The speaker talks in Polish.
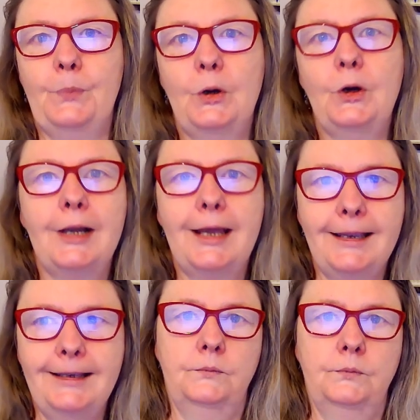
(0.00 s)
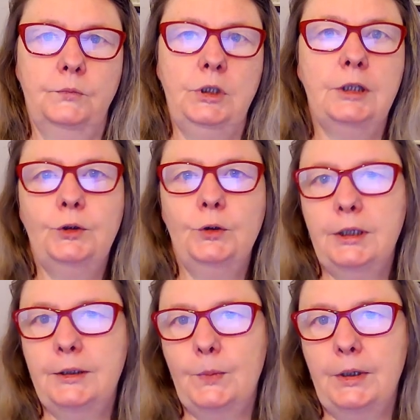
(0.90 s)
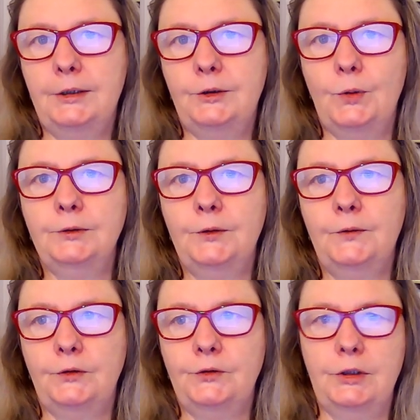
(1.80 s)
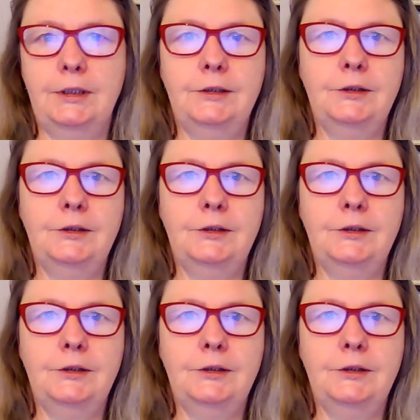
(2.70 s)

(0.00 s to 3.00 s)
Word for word: po kolei niektórych moich członków rodziny,